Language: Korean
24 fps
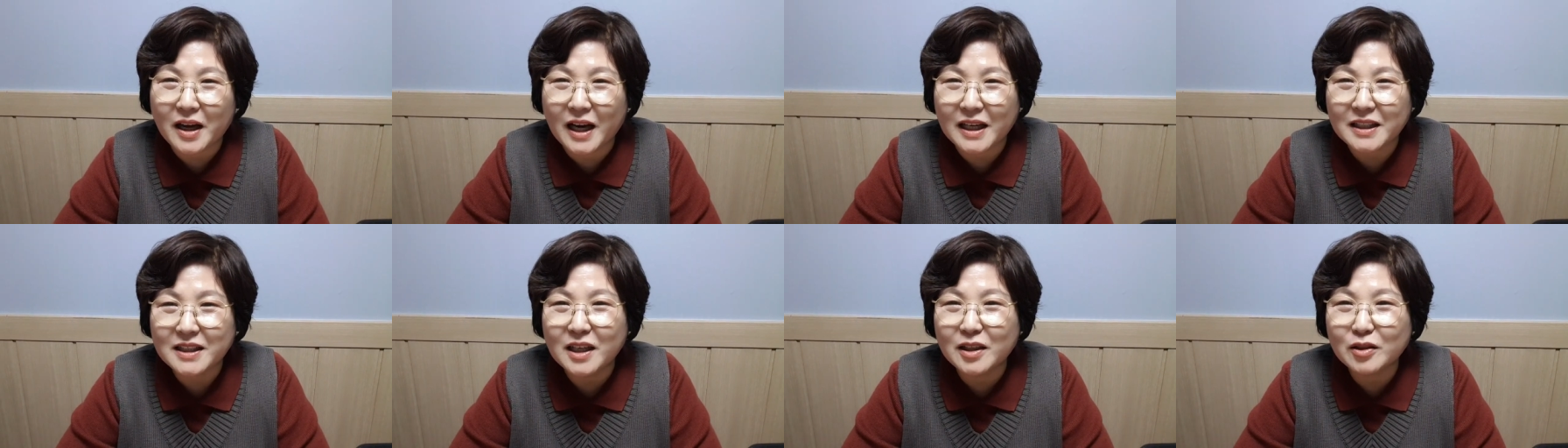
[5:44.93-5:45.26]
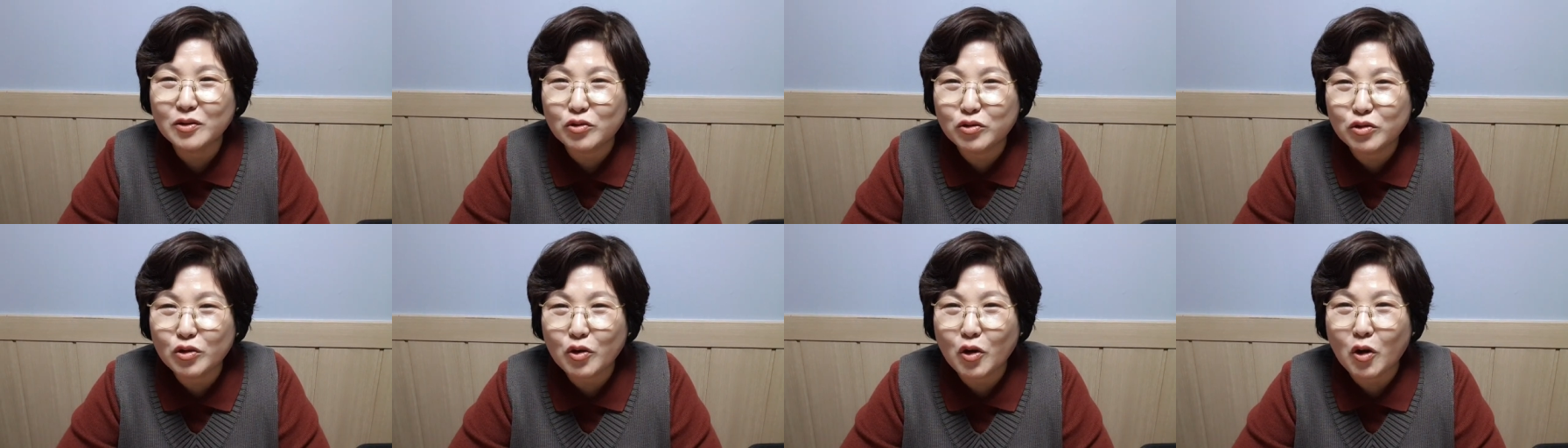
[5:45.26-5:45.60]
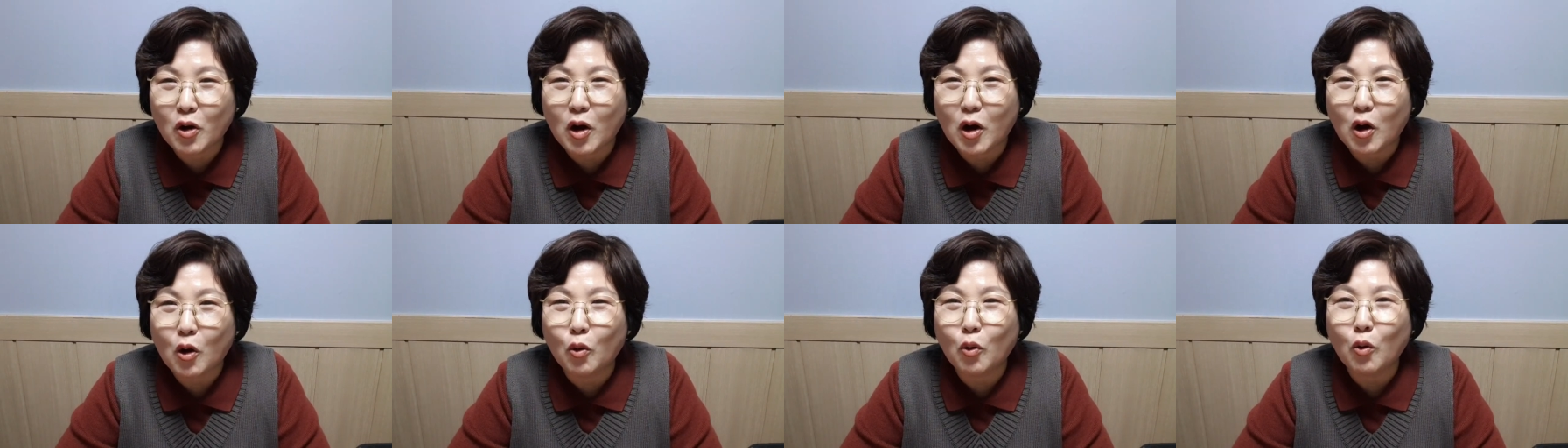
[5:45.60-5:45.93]
가장
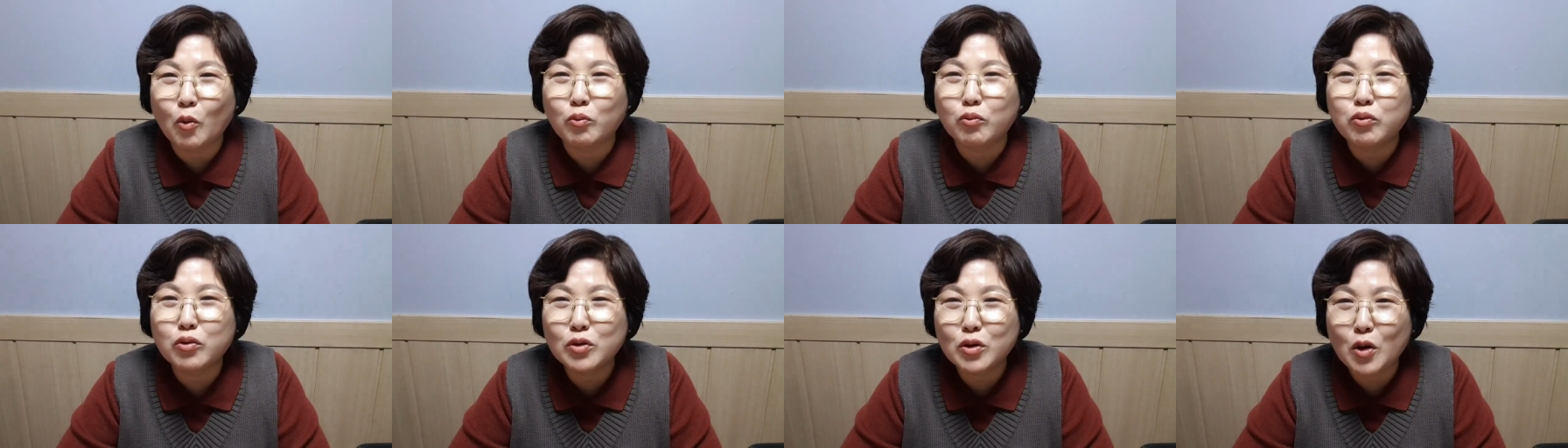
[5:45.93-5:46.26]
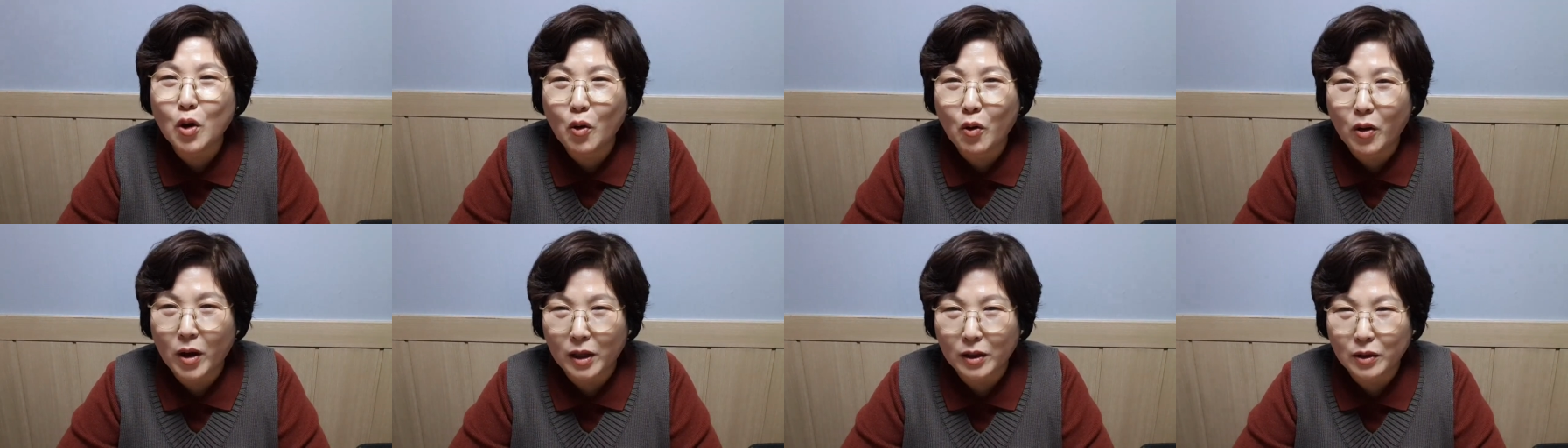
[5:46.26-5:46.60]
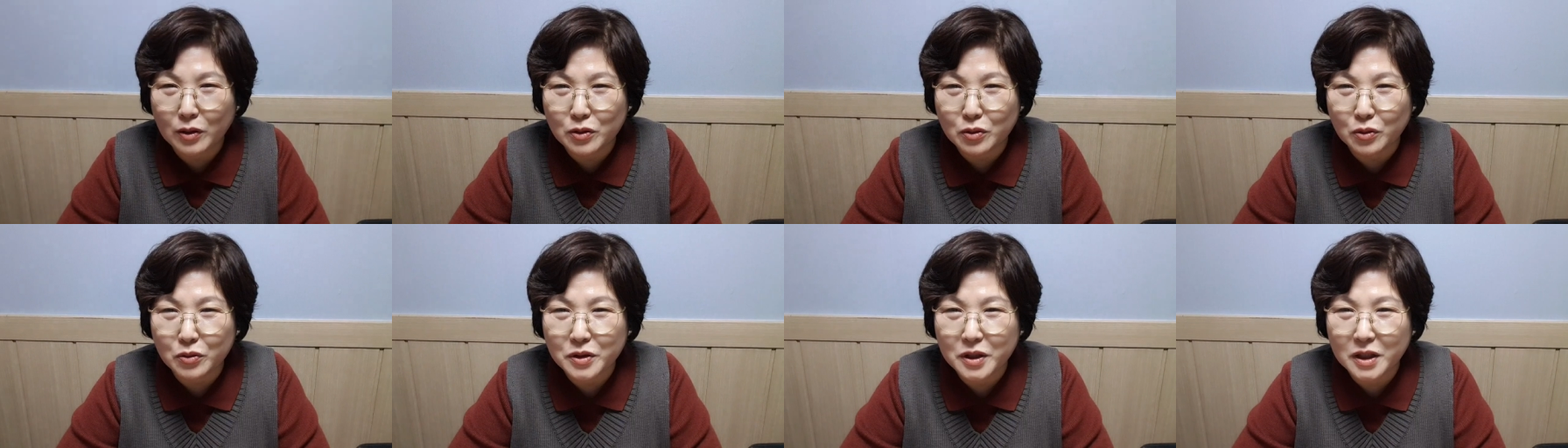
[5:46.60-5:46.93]
두려워하고
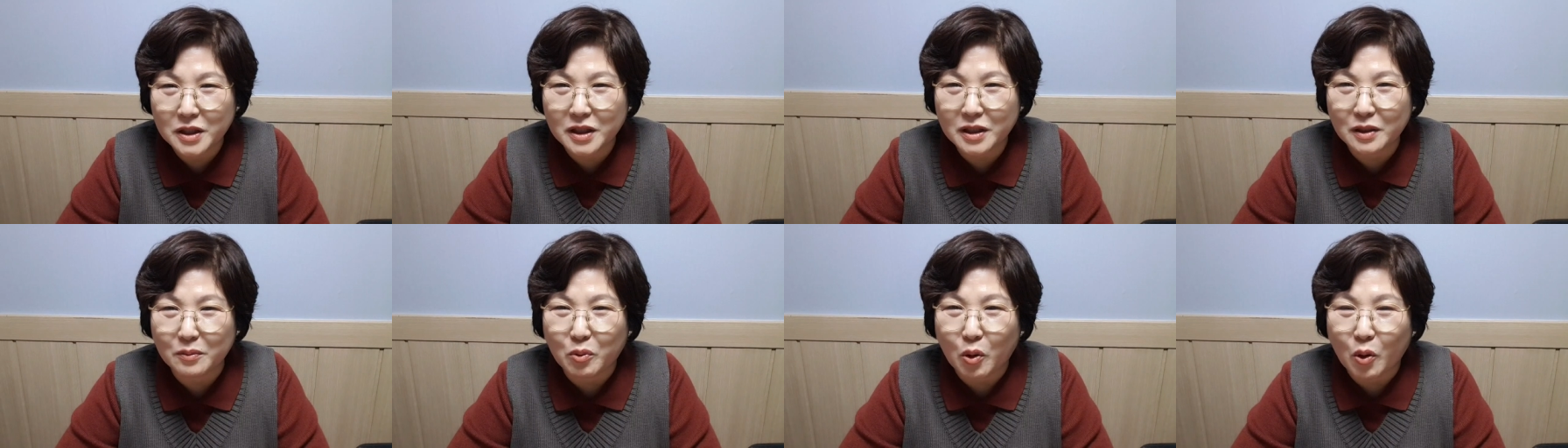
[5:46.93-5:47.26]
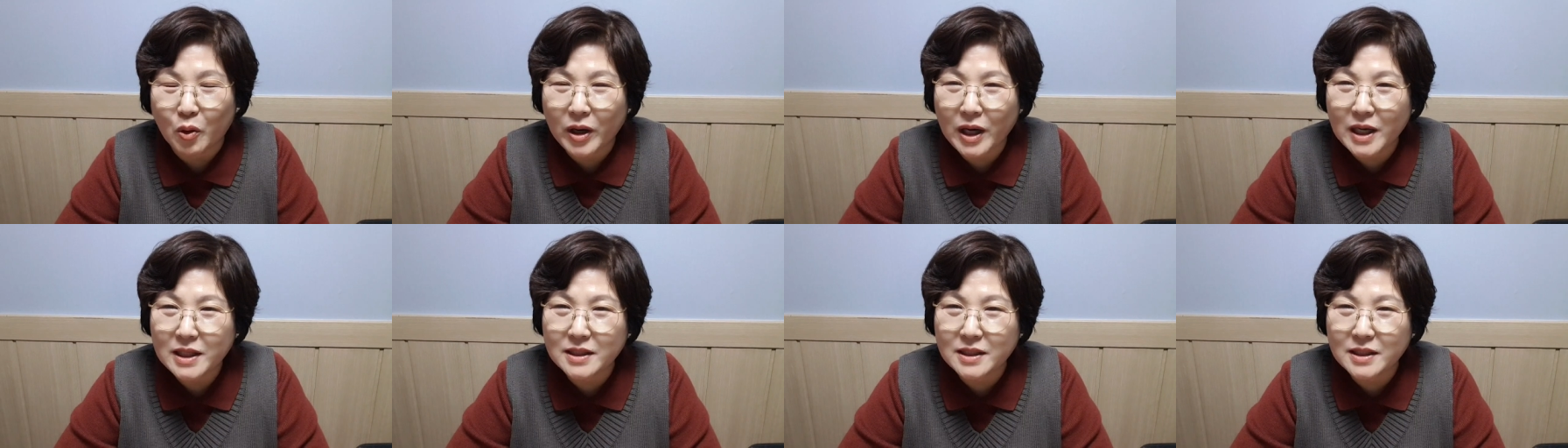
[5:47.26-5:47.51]
무서워하는 존재들이 뭐가